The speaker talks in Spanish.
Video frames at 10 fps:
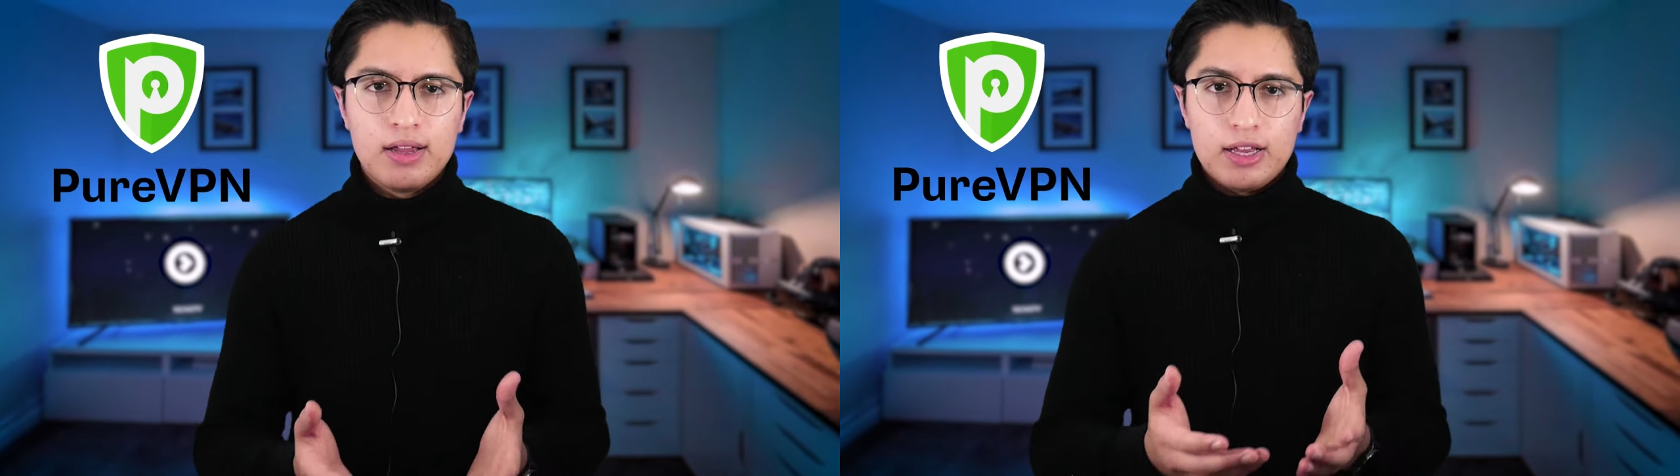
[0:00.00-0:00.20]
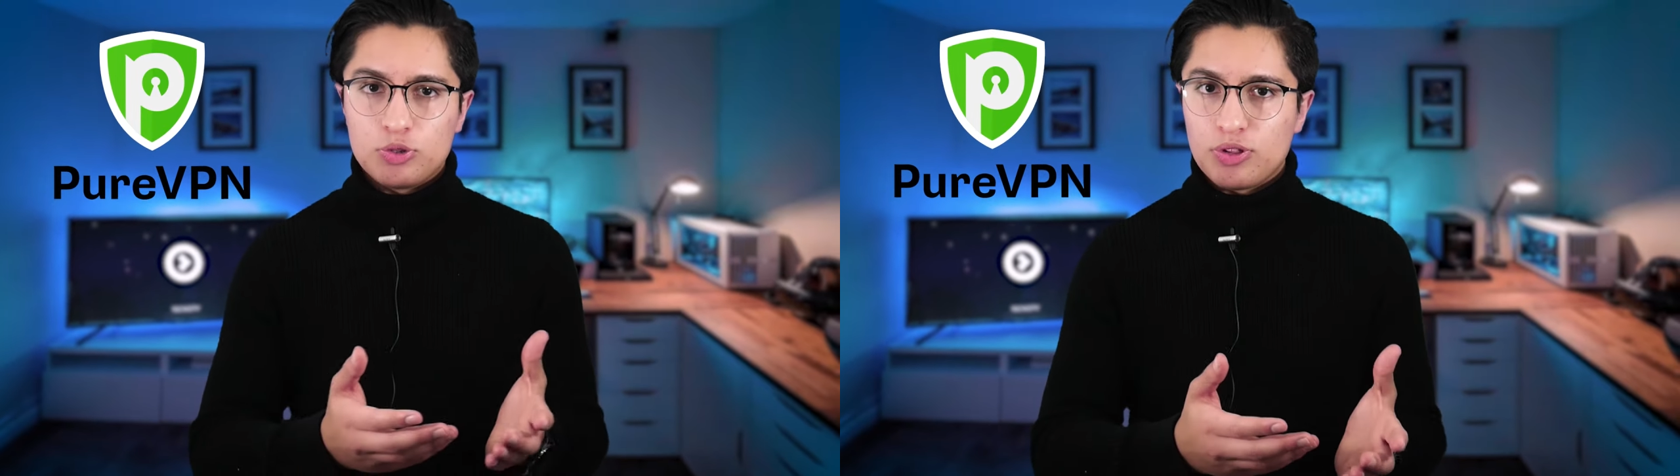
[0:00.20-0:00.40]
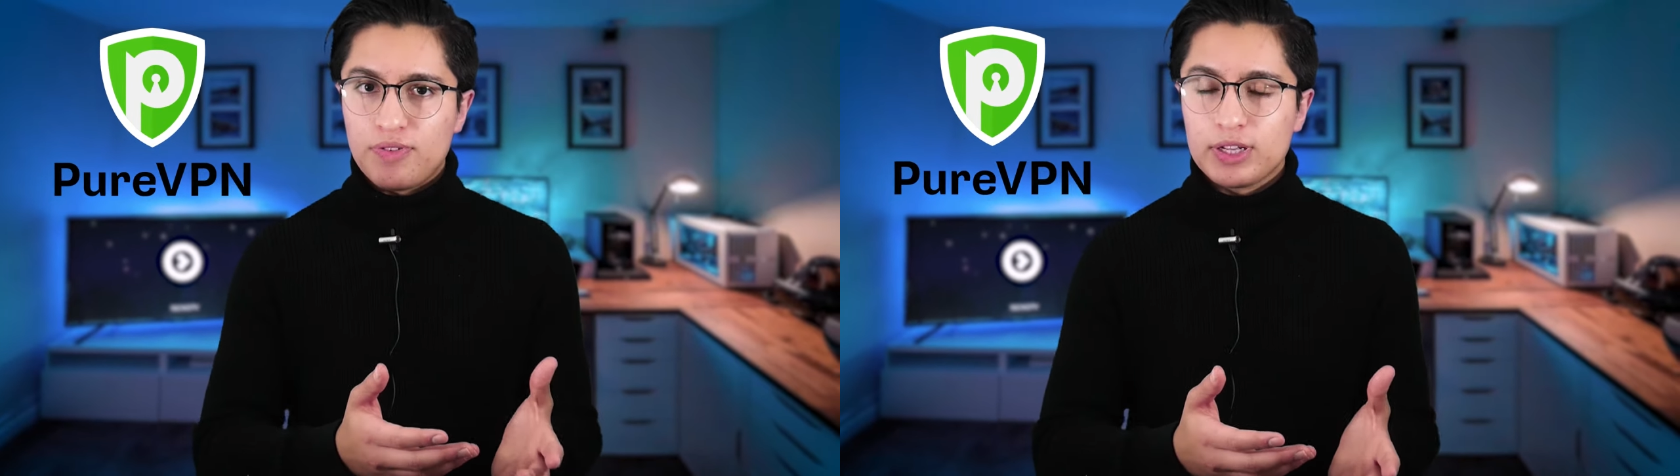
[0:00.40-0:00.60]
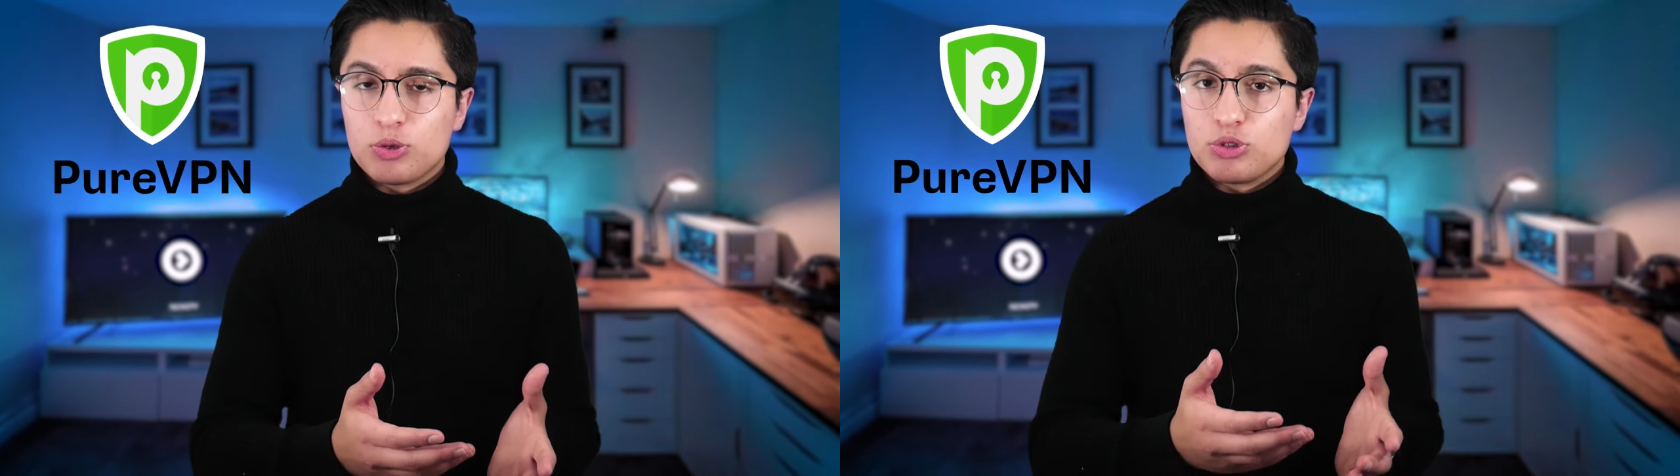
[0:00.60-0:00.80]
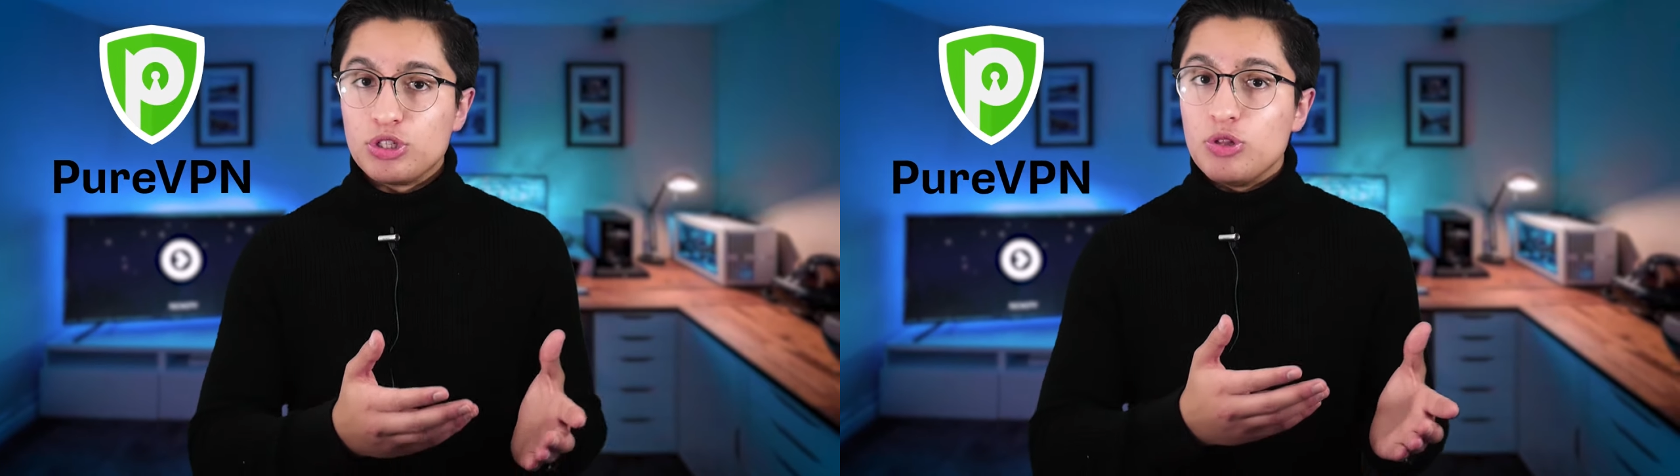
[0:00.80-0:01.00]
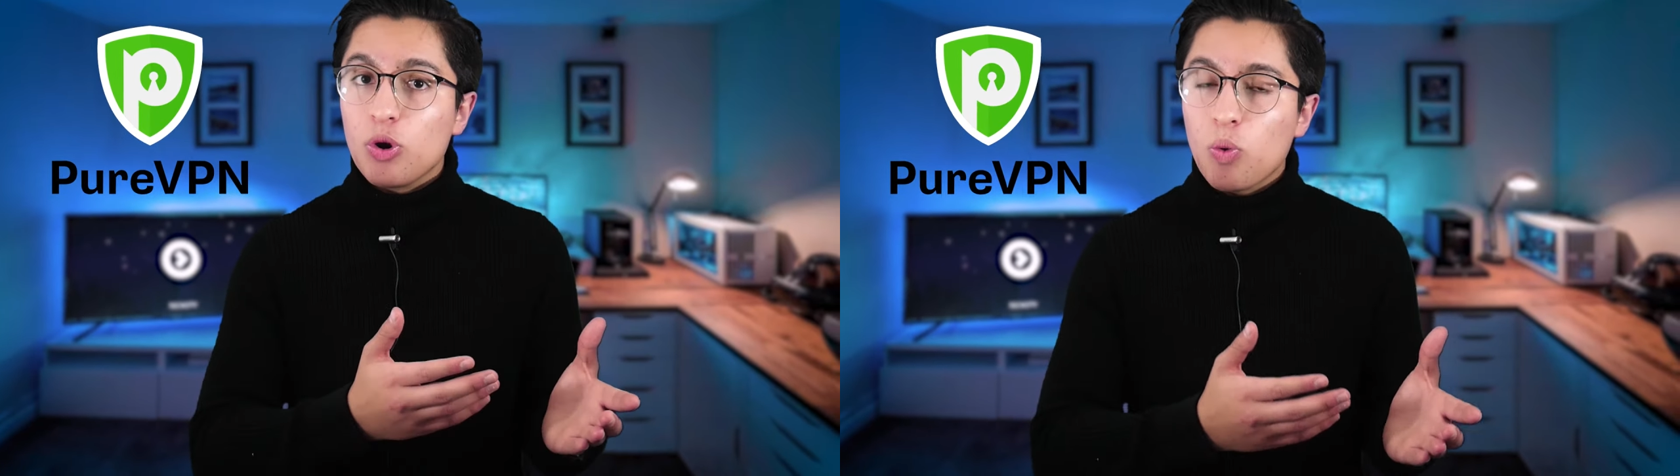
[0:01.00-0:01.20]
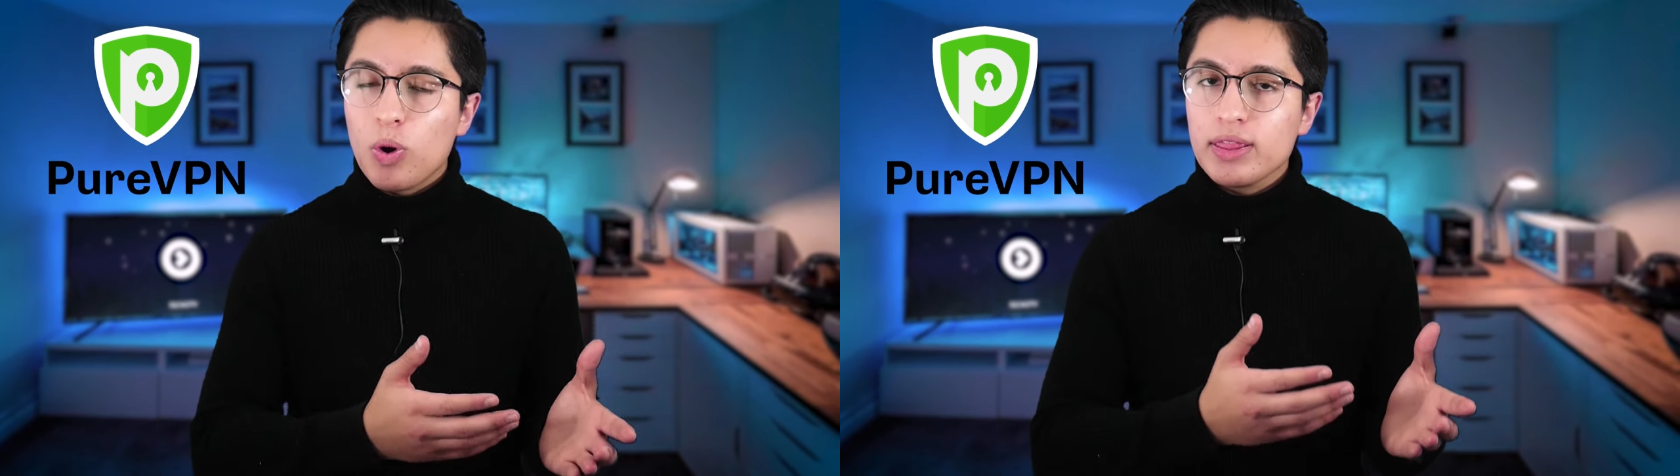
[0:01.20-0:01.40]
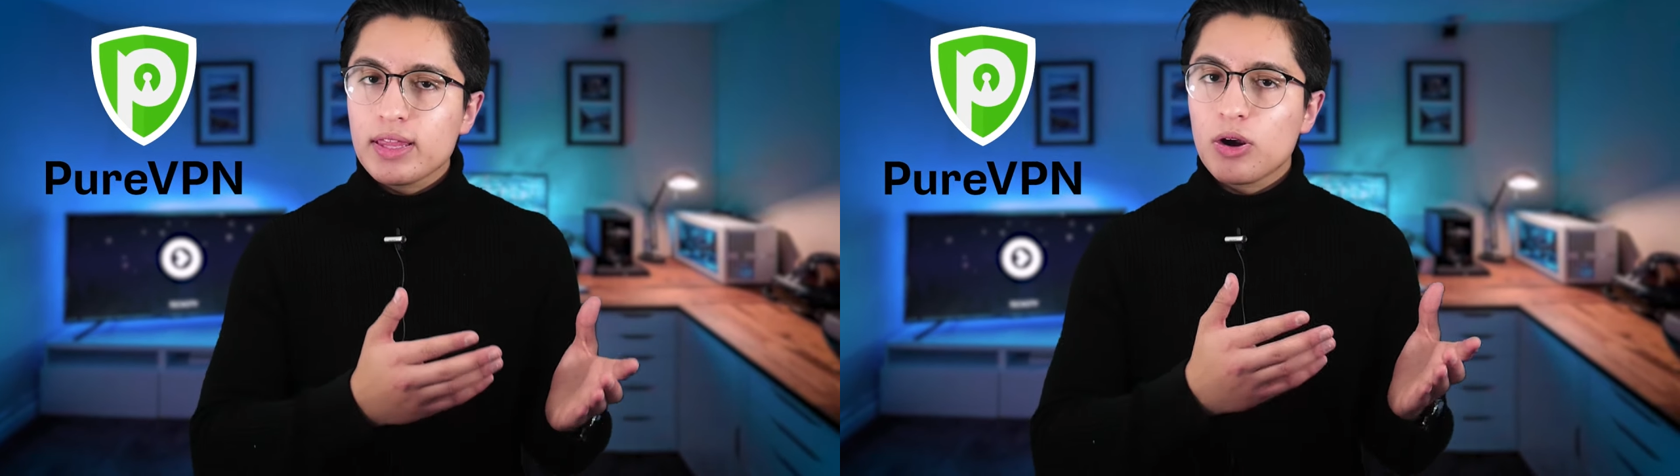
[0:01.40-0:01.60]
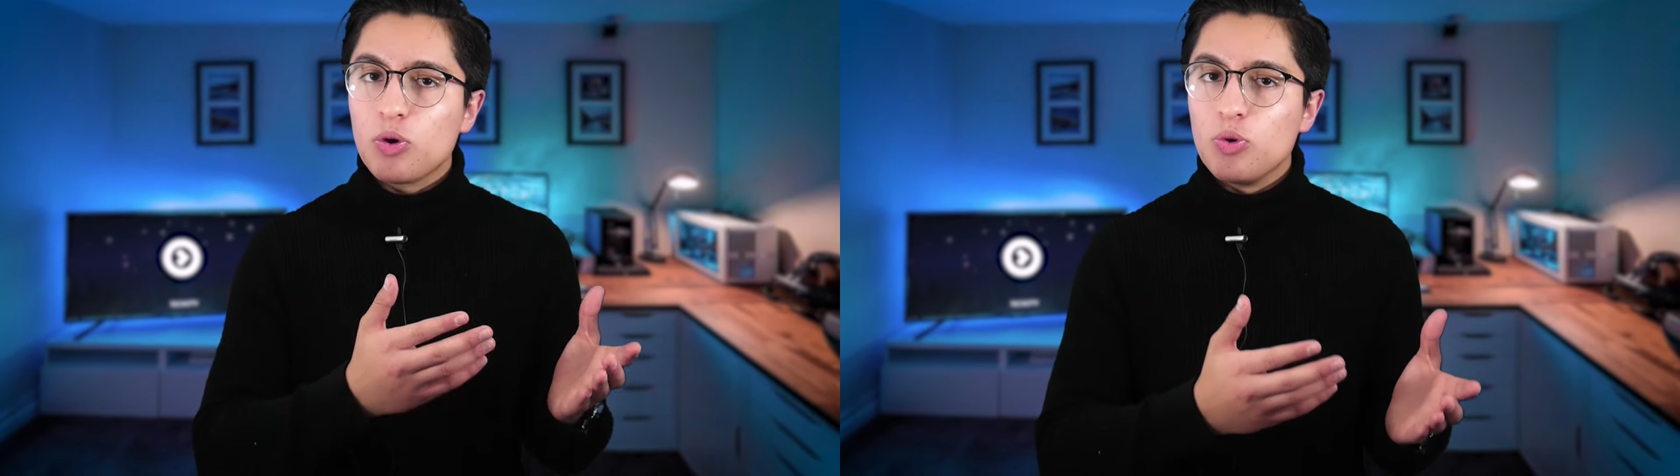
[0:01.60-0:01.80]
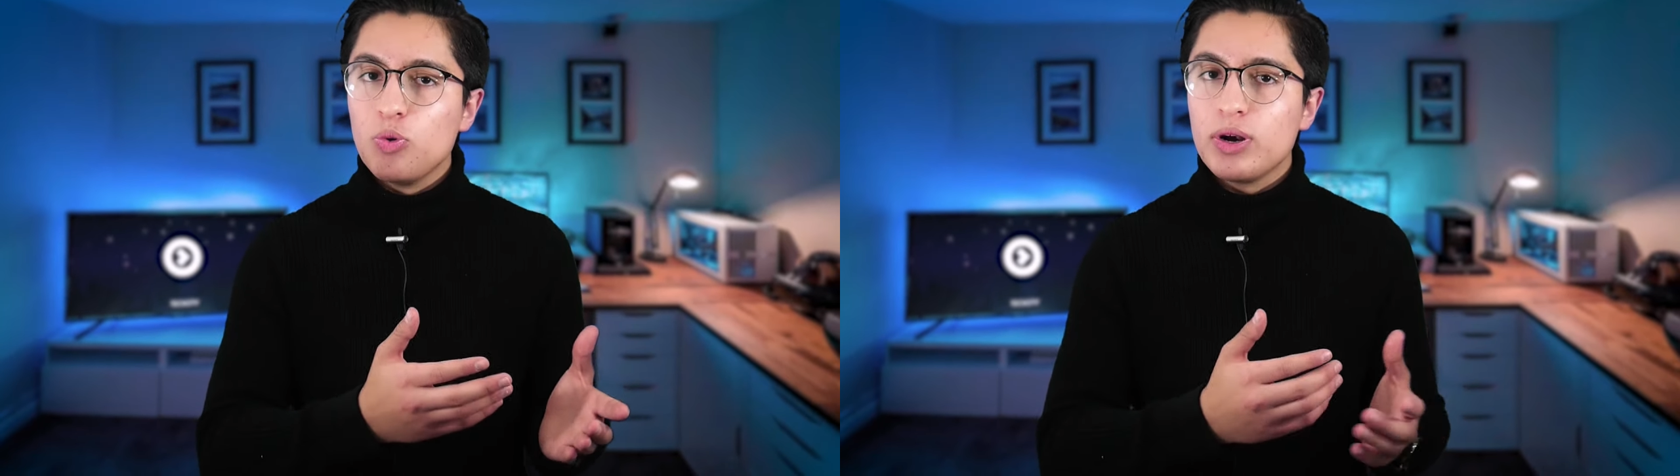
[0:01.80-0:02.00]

En su defecto, si no cuentan con